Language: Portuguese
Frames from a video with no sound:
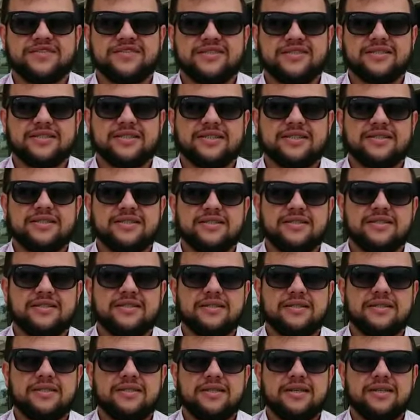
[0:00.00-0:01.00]
Quem trouxe essa
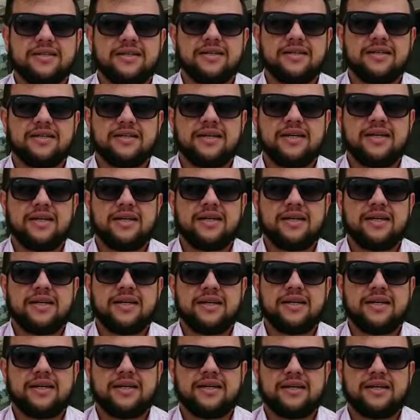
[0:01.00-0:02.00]
criança, doutor Saul, para aqui
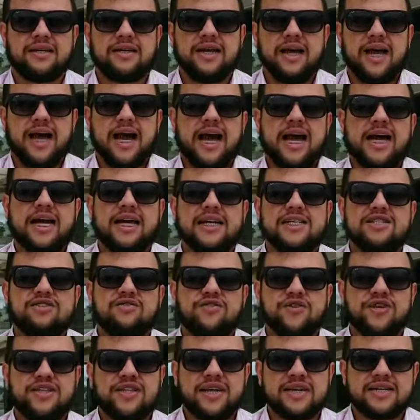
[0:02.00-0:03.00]
para o Taal? A
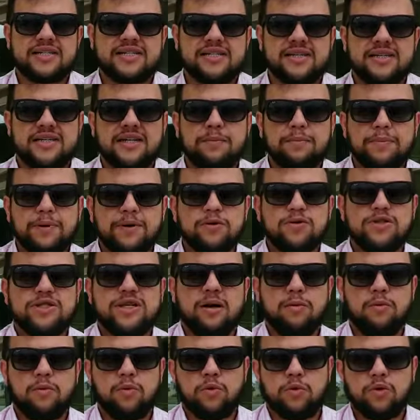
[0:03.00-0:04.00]
criança foi trazida pelo
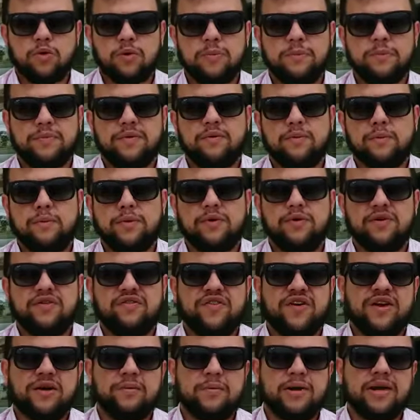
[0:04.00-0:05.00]
SAMU, por uma
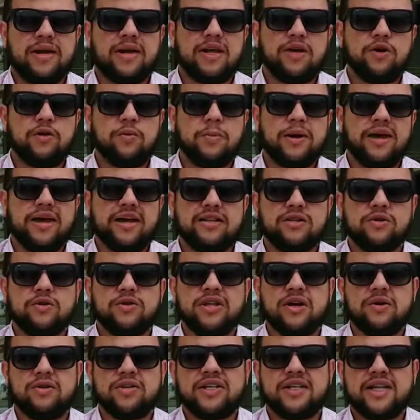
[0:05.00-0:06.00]
enfermeira e um
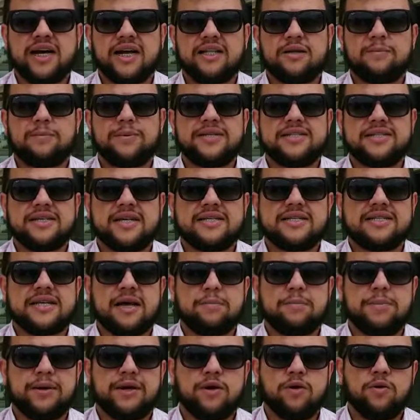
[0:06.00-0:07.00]
médico da unidade de Princesa
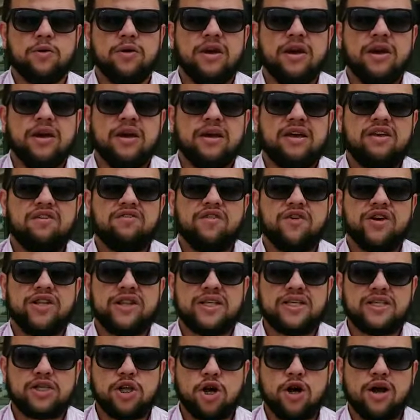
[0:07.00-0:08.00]
Isabel, que foi
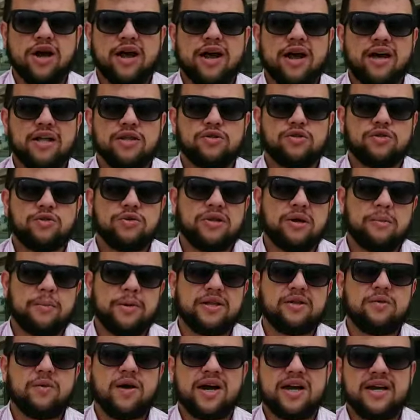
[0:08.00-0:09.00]
deslocado
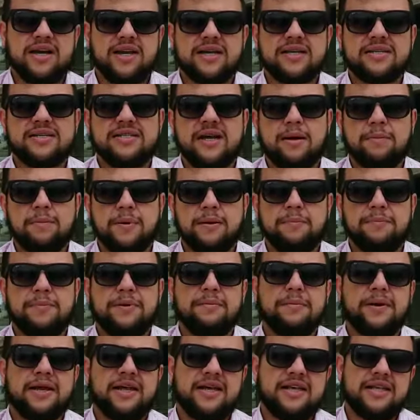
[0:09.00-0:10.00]
juntamente com a criança e a mãe,
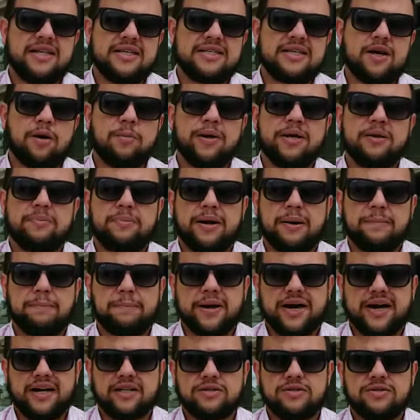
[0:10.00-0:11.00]
inicialmente para
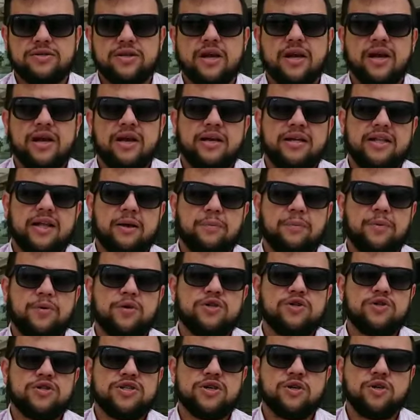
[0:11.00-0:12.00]
Patos e
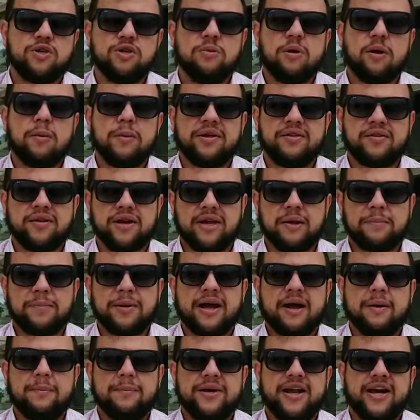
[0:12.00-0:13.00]
depois, no segundo momento, aqui
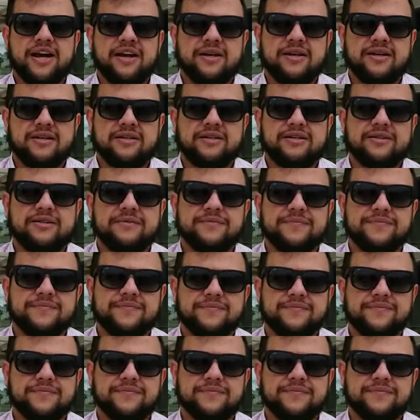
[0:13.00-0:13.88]
para Campina Grande.